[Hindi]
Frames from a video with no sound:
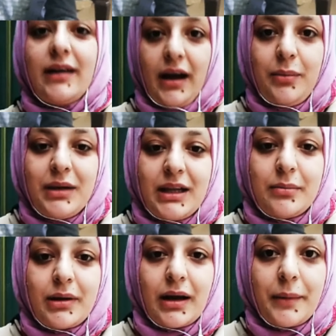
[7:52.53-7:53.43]
टाइम नहीं
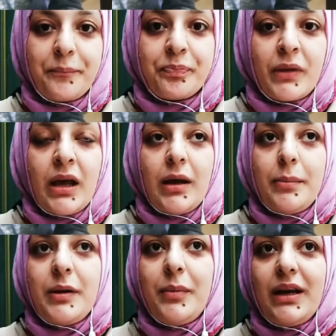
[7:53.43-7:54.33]
मिला
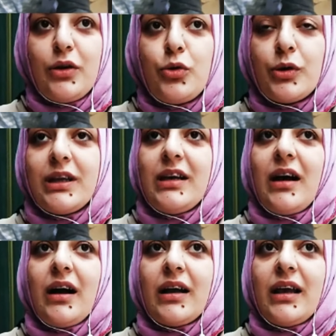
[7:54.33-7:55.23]
फिर मैंने तुर्की
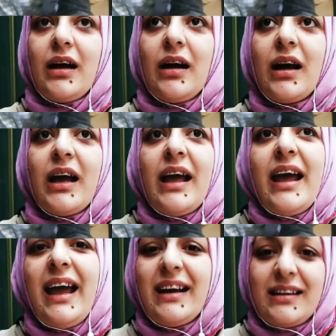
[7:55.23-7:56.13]
आ गया
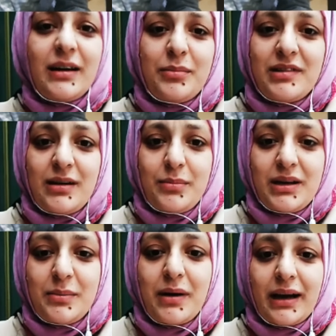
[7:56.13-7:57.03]
एकदम से
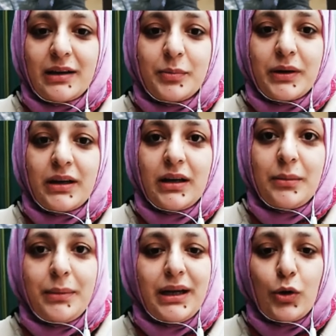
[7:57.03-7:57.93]
मेरी माइंड बना
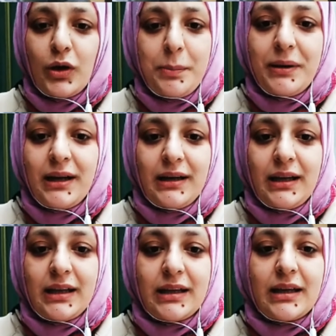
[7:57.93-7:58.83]
मैंने कोई प्लान
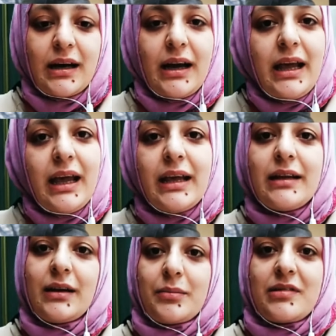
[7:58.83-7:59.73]
नहीं किया
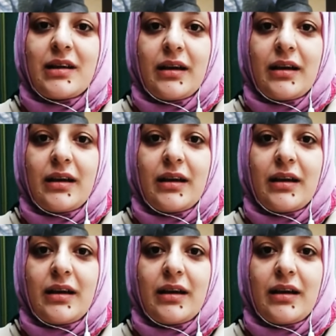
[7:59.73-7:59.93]
एकदम से